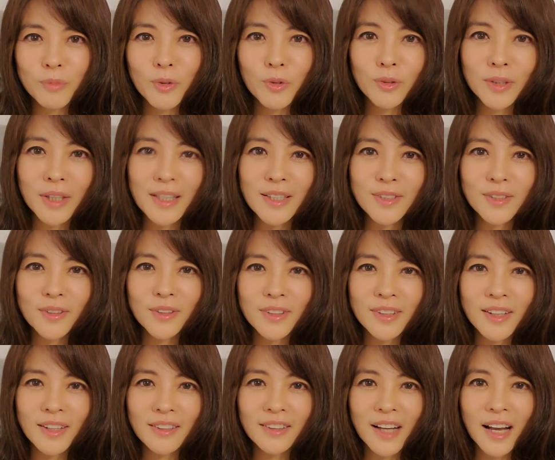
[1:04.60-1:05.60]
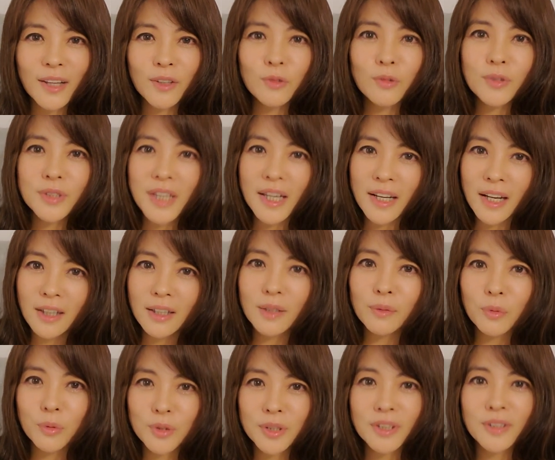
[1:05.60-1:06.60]
미국 댄서들의 그 한국
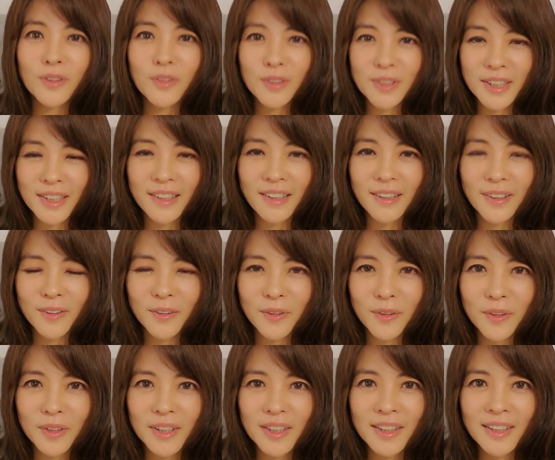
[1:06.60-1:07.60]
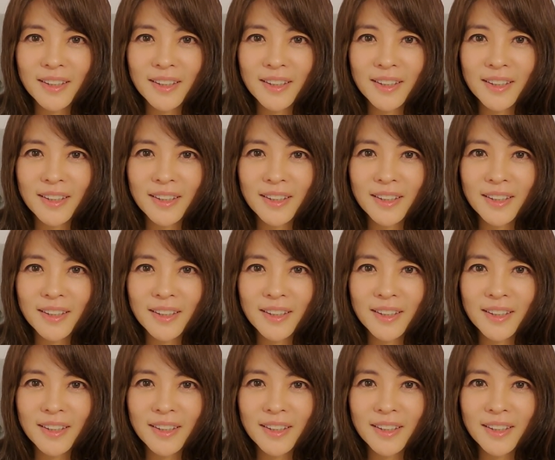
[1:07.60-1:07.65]
사랑을 보시는 거잖아요.